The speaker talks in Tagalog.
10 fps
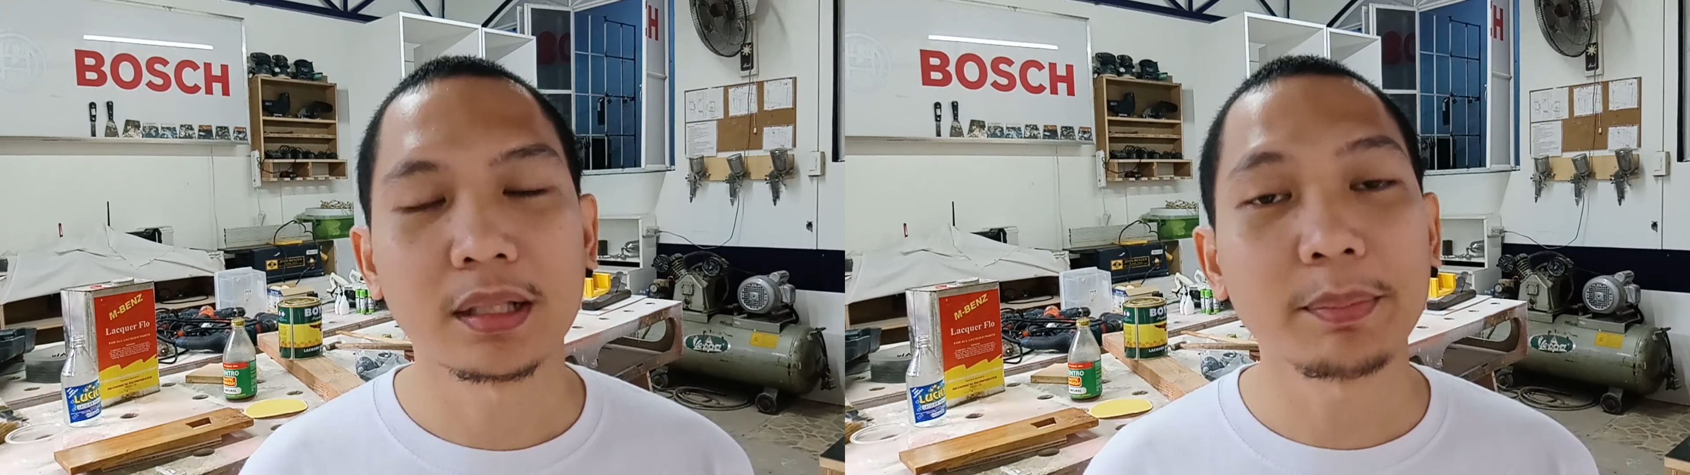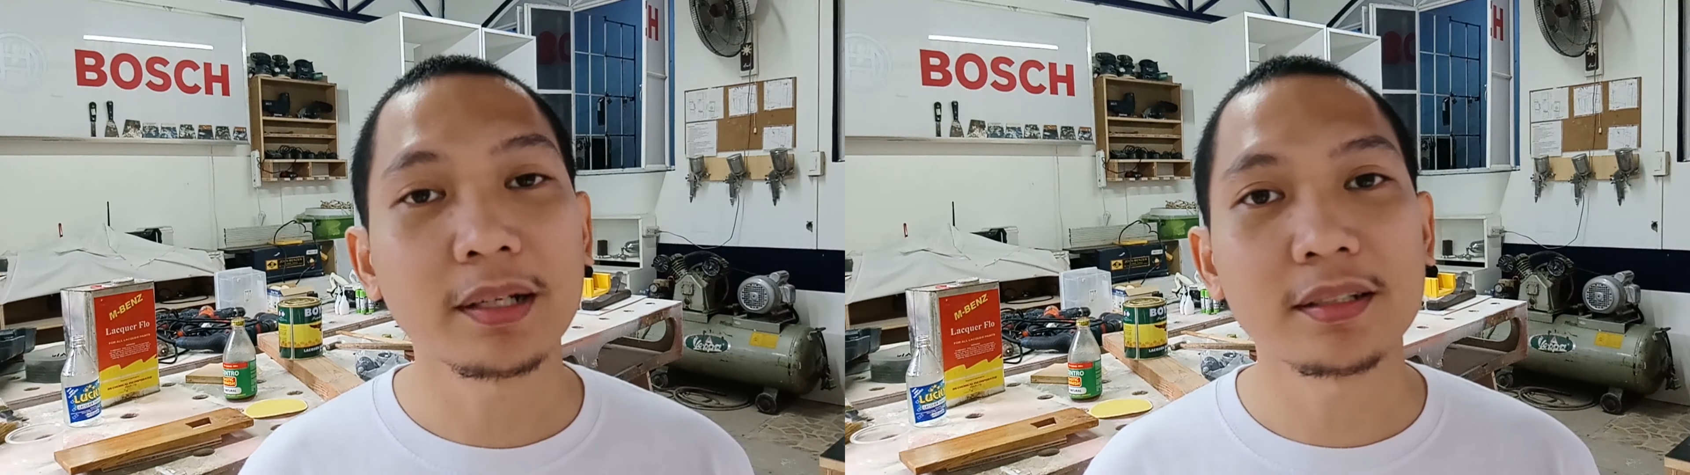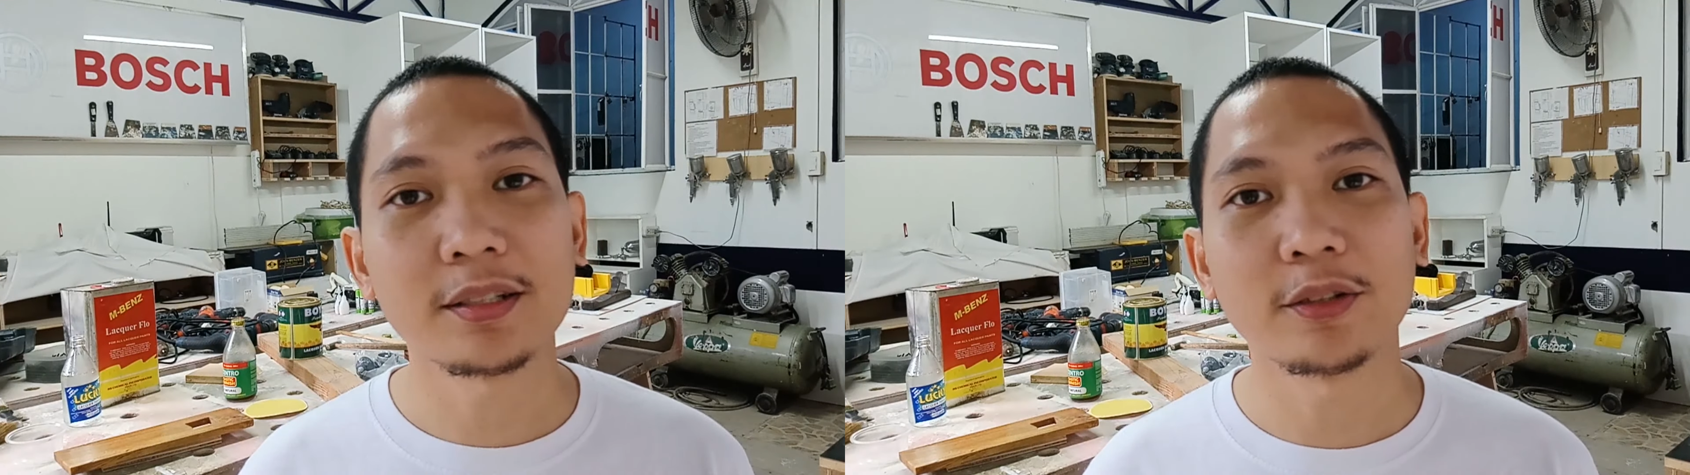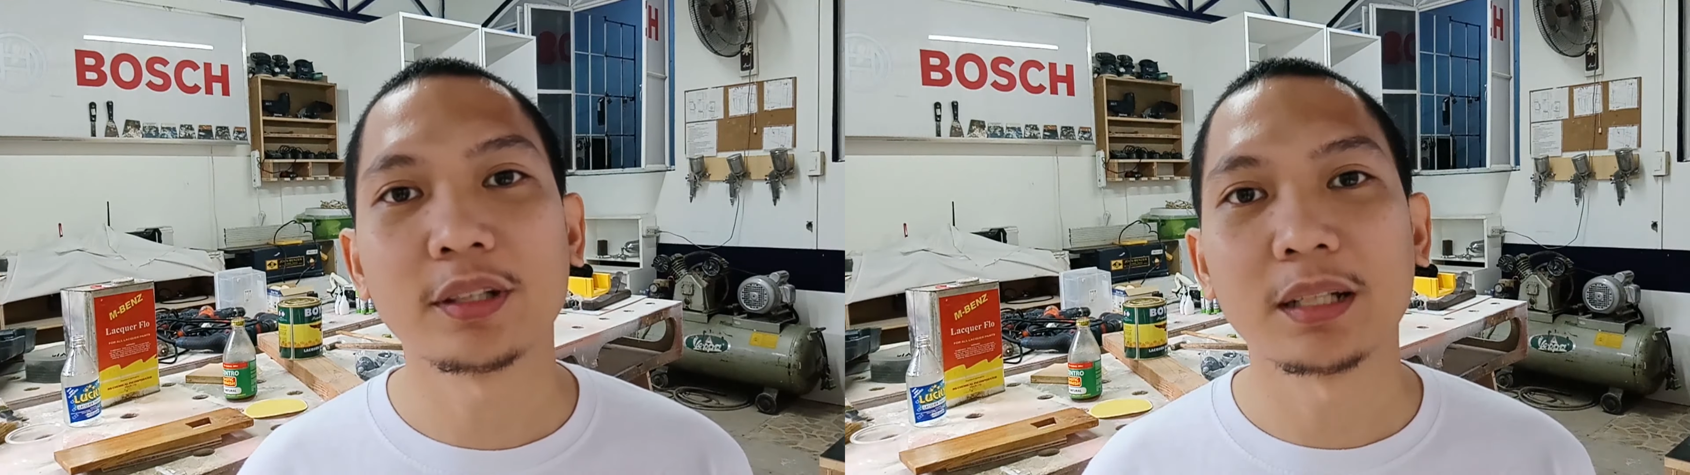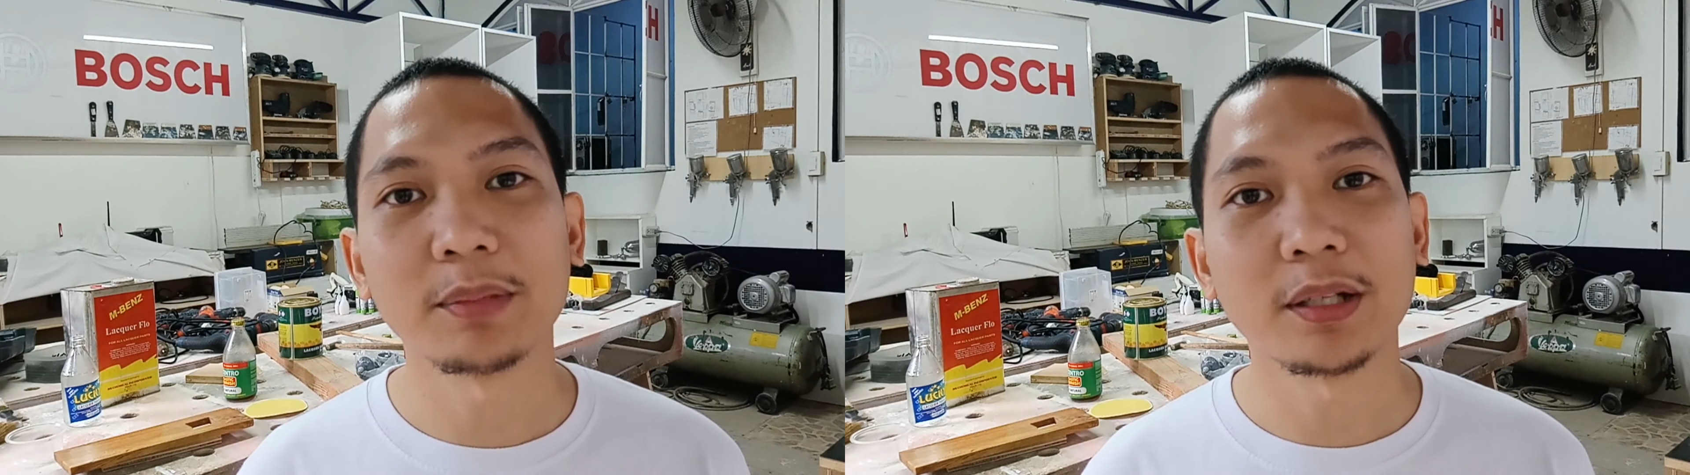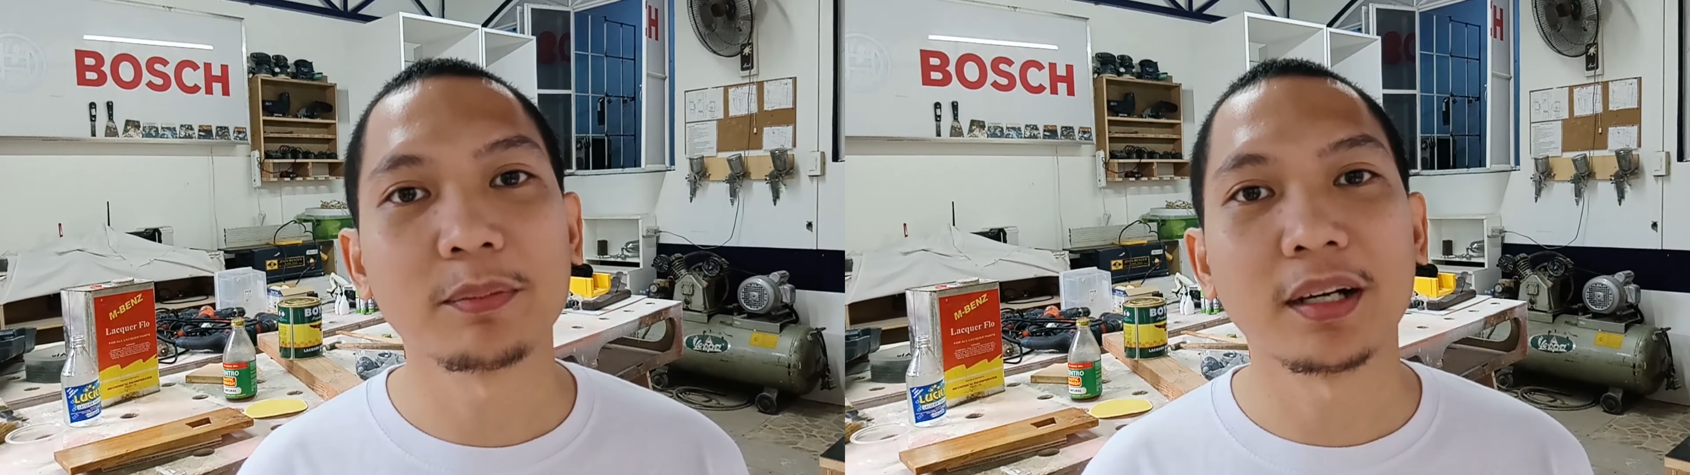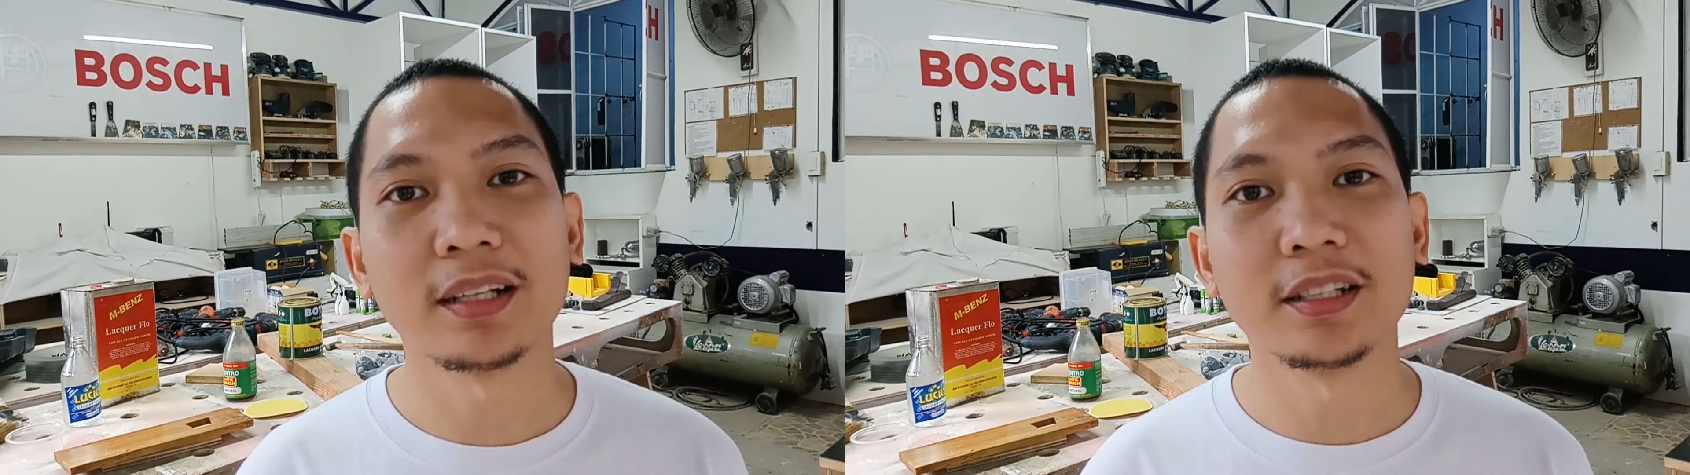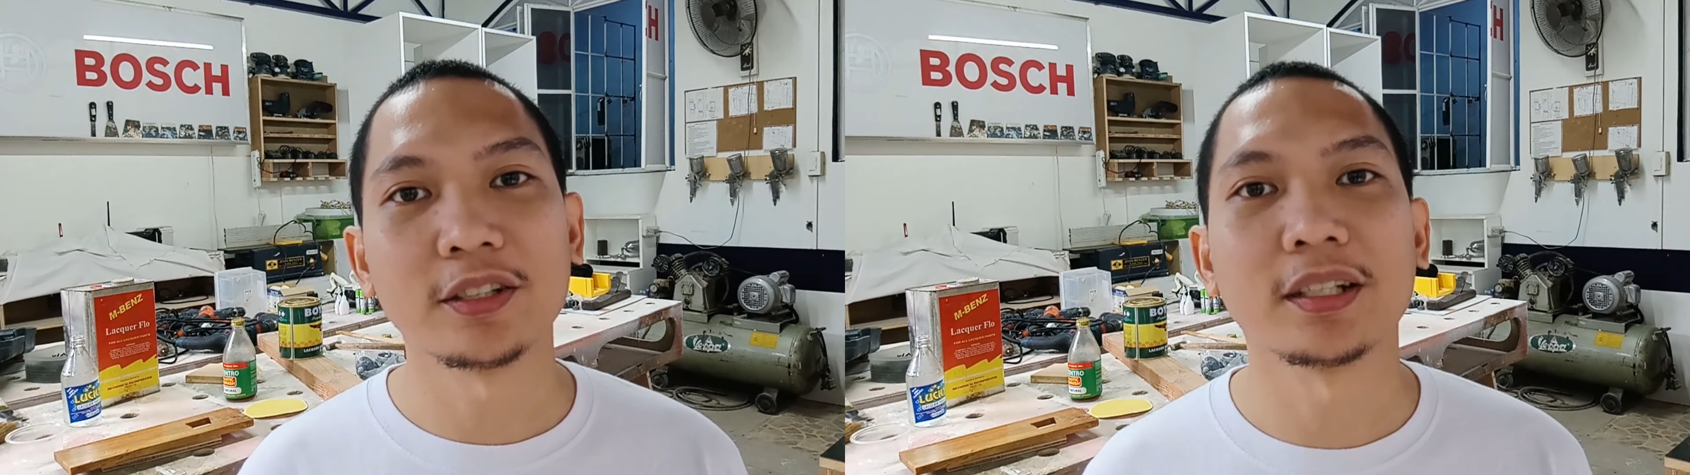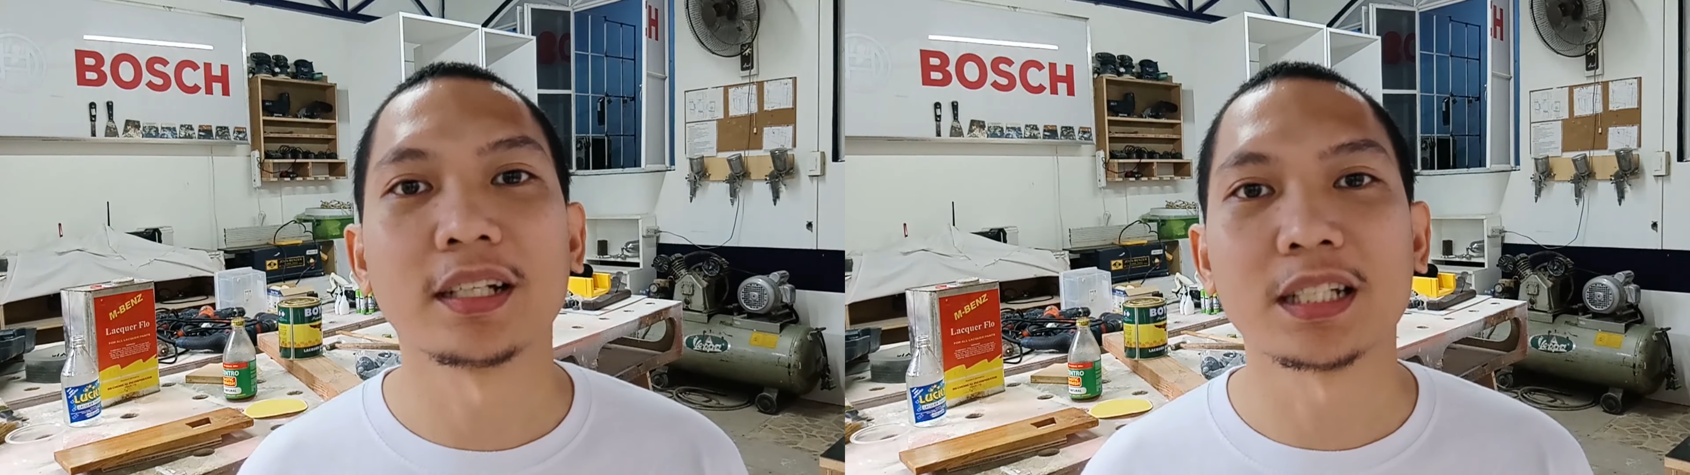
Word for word: Kapag kasi sa online, meron mga additional